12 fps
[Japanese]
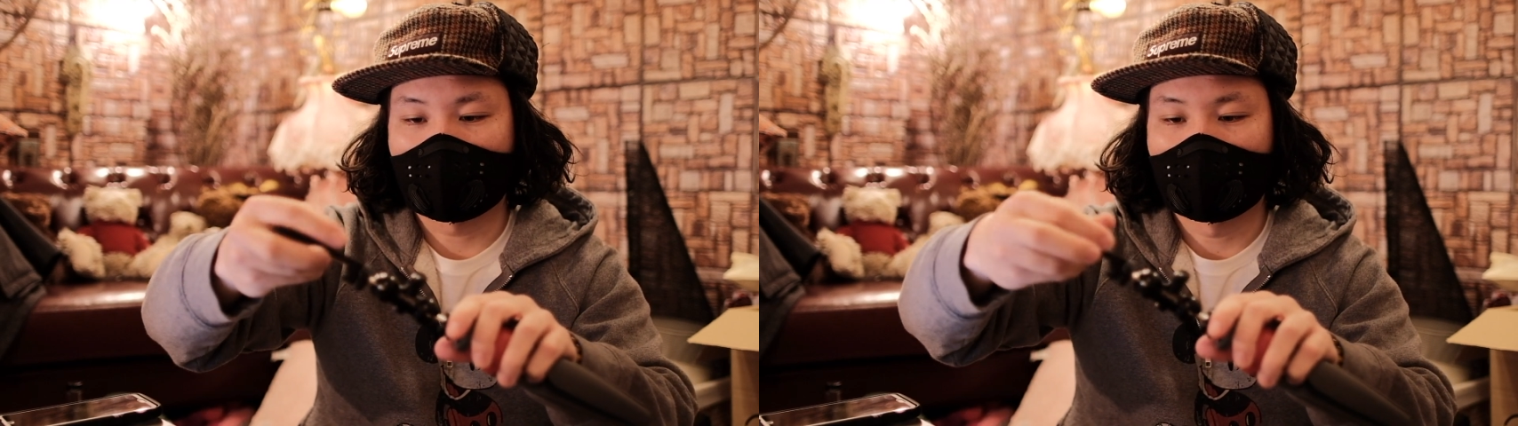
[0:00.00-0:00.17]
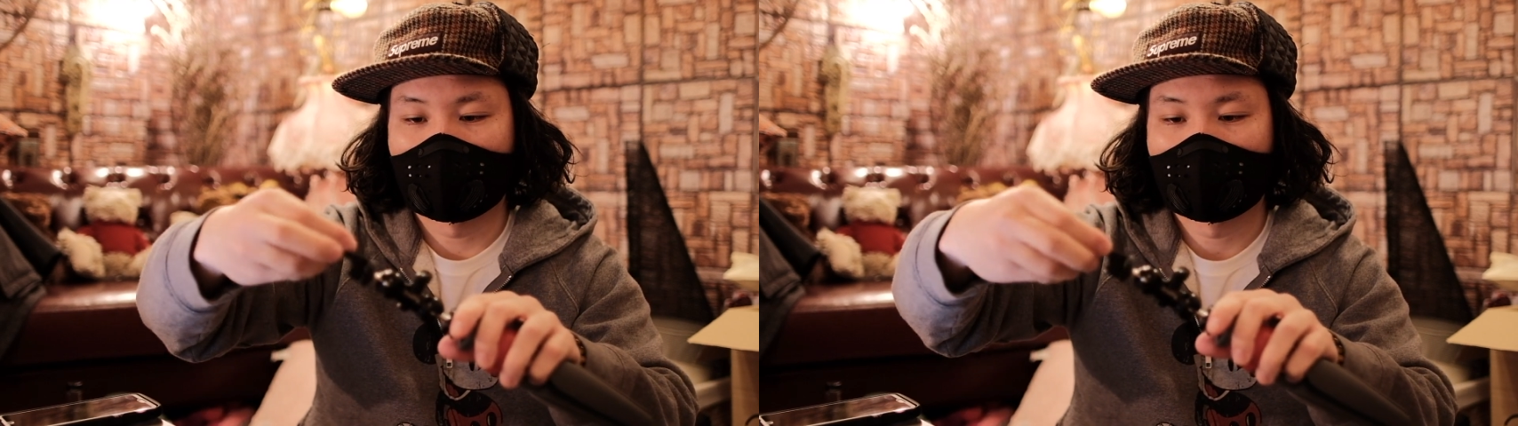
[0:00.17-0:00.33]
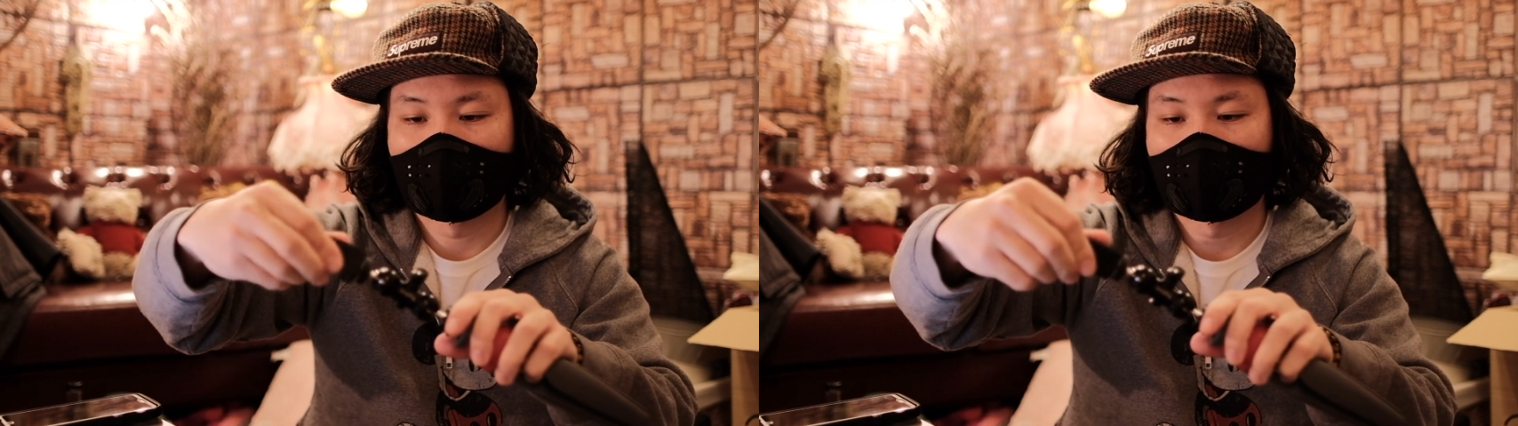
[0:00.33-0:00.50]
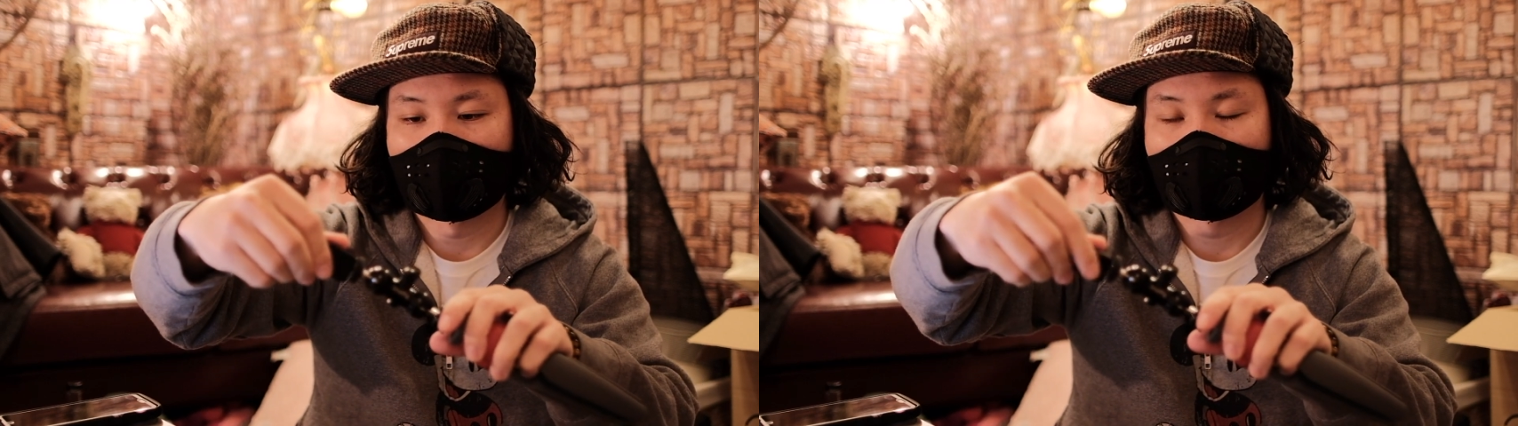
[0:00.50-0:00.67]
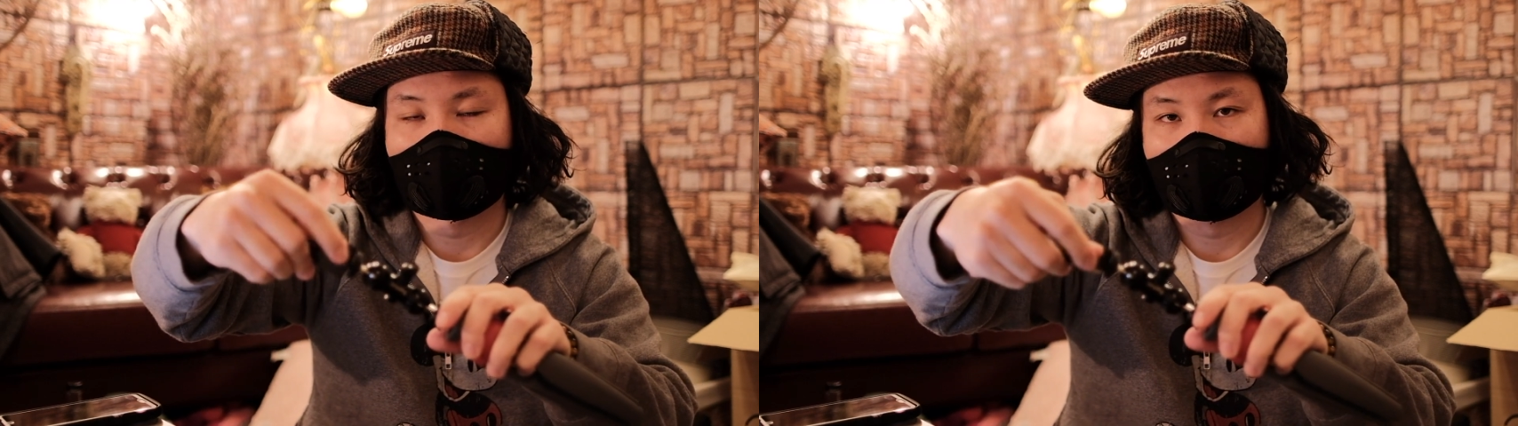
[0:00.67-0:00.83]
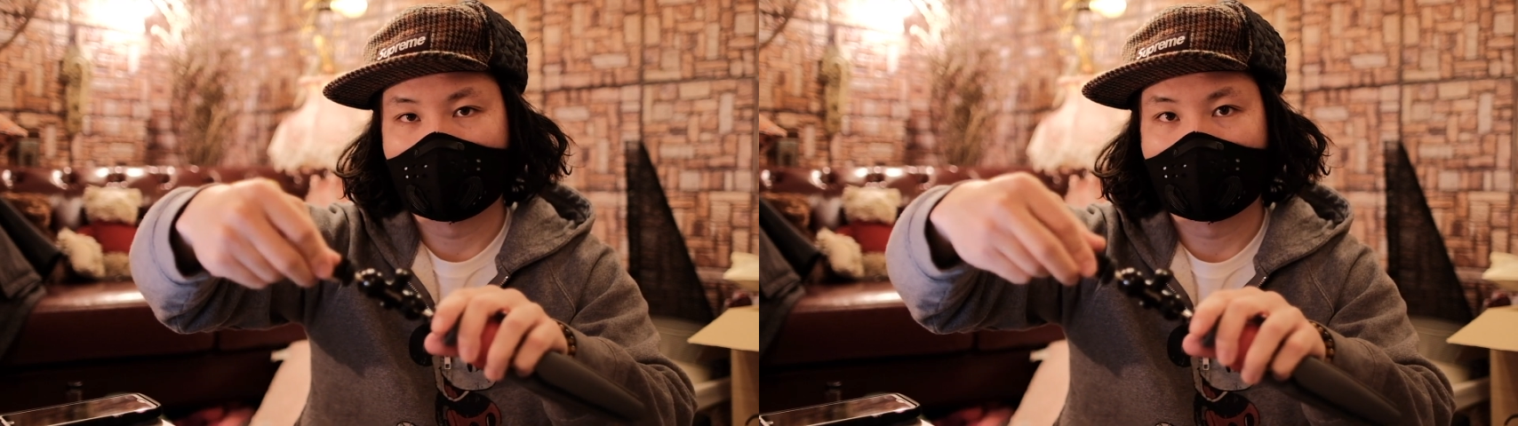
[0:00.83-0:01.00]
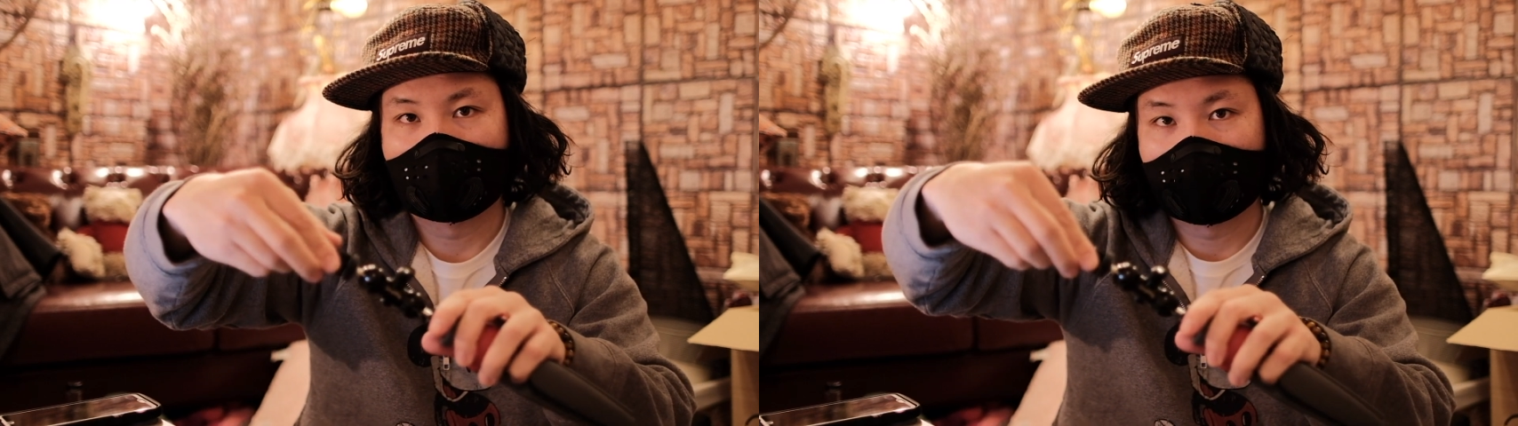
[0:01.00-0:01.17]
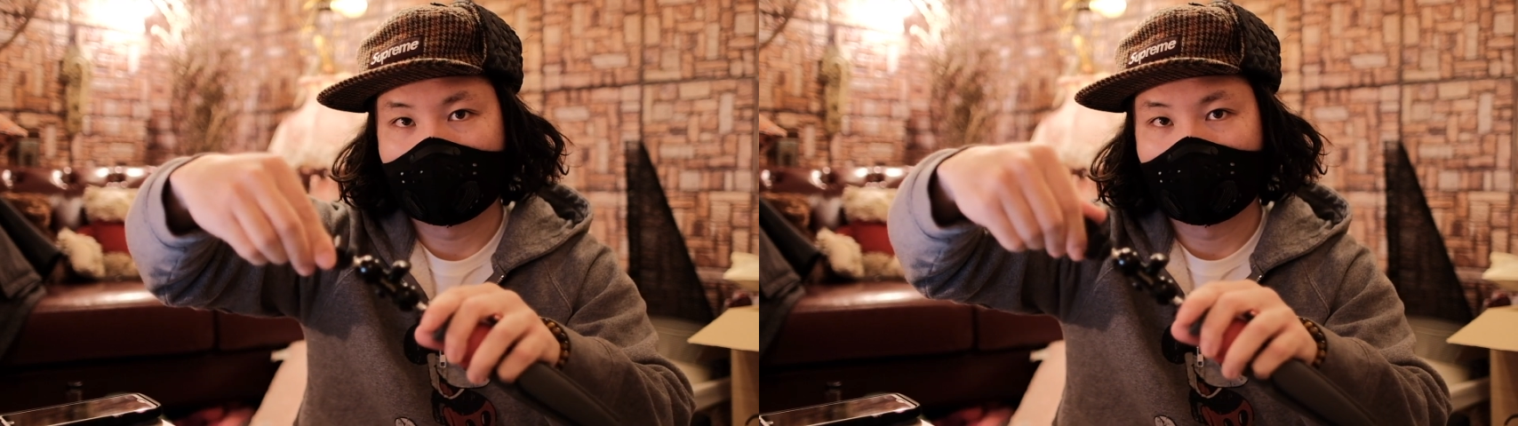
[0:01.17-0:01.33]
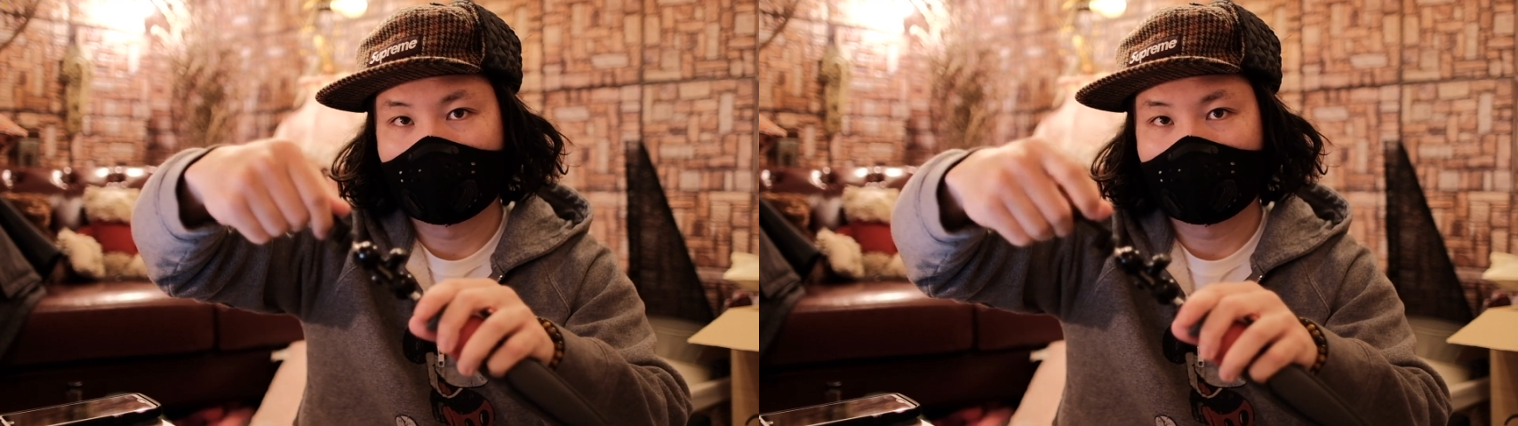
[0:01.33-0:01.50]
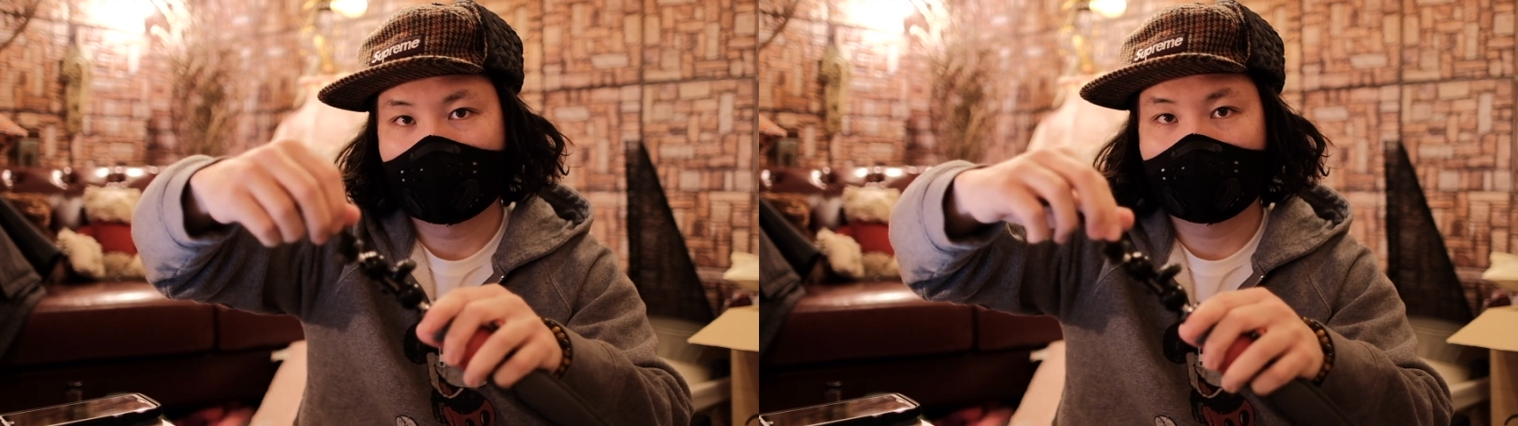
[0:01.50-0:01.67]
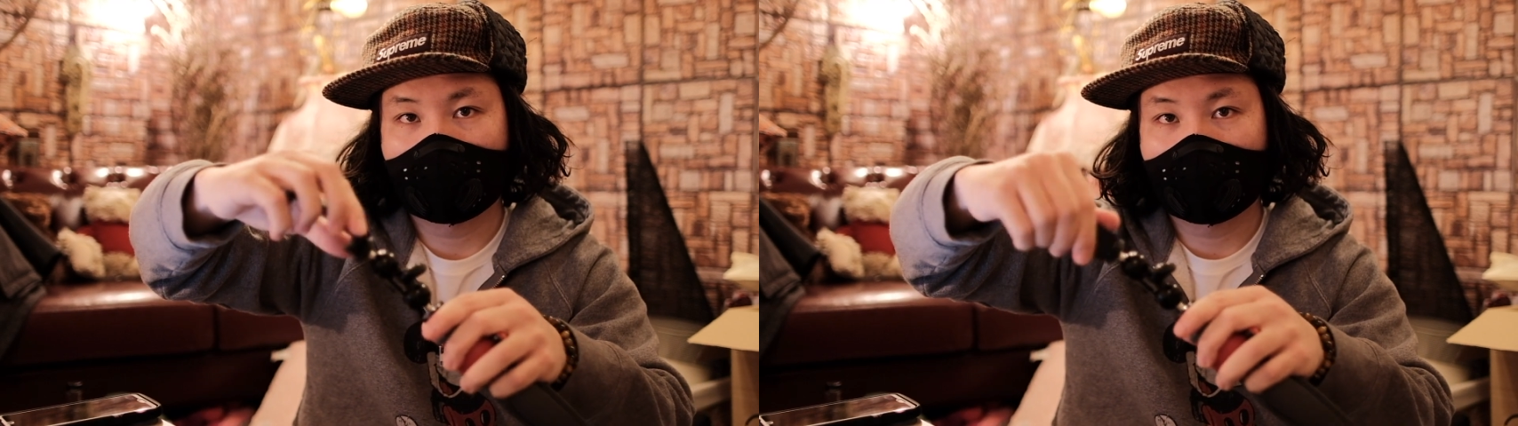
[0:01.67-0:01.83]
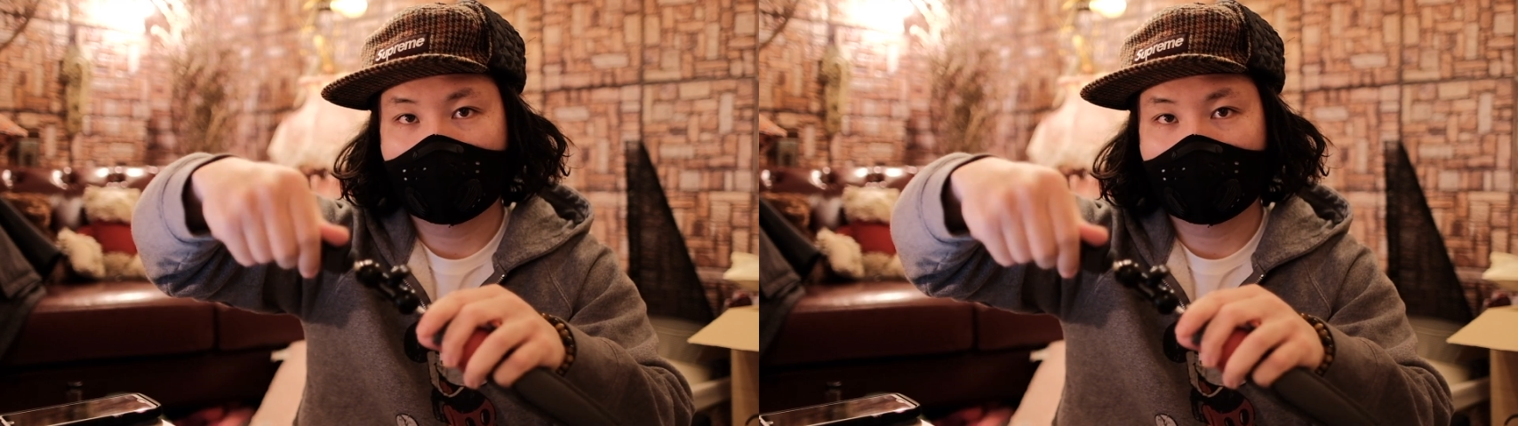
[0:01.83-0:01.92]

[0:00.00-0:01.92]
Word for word: と上